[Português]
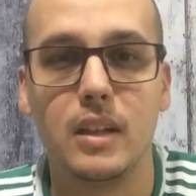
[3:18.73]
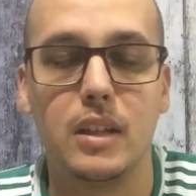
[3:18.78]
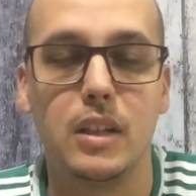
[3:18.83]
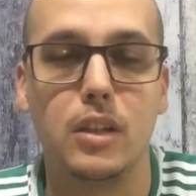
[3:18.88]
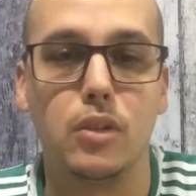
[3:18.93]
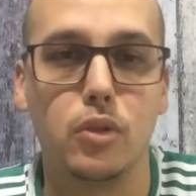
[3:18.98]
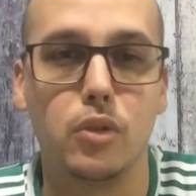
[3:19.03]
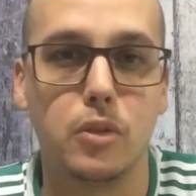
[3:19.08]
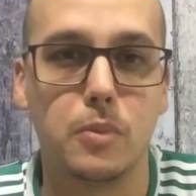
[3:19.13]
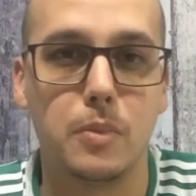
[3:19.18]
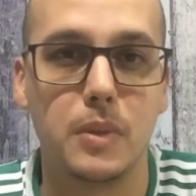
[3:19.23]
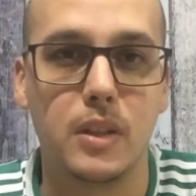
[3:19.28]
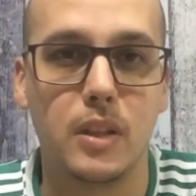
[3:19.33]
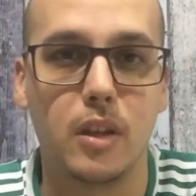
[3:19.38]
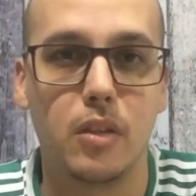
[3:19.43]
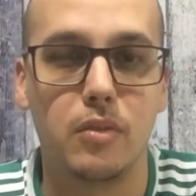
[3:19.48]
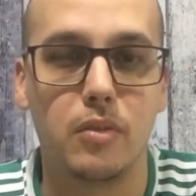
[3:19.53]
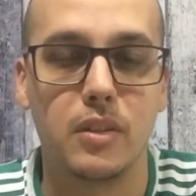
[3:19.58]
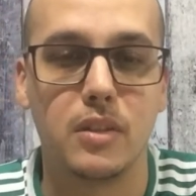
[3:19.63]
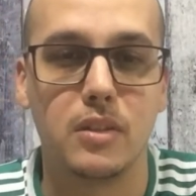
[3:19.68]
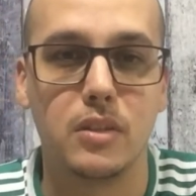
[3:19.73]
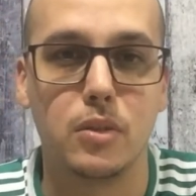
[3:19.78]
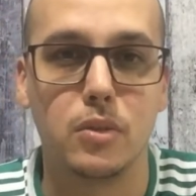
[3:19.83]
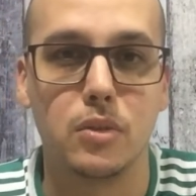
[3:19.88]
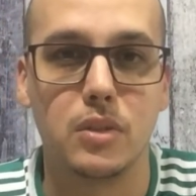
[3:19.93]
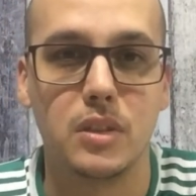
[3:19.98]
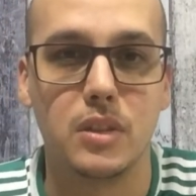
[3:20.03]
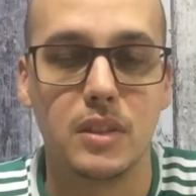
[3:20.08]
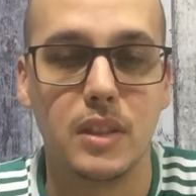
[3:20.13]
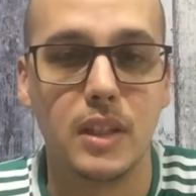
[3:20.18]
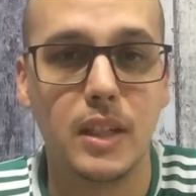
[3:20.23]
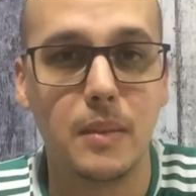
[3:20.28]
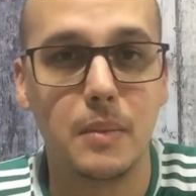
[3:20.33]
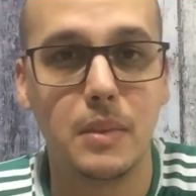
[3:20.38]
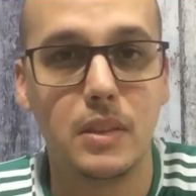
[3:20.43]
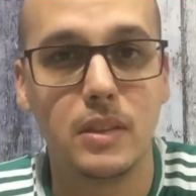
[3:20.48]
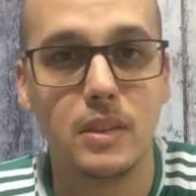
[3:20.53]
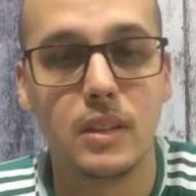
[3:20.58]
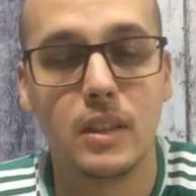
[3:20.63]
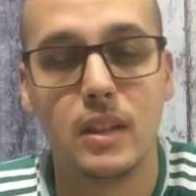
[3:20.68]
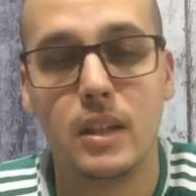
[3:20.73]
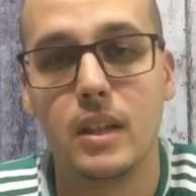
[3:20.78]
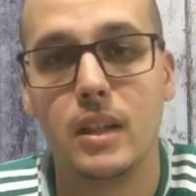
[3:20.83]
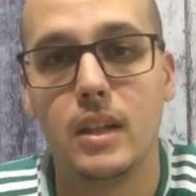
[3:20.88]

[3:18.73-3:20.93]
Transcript: e no hospital fazer os exames,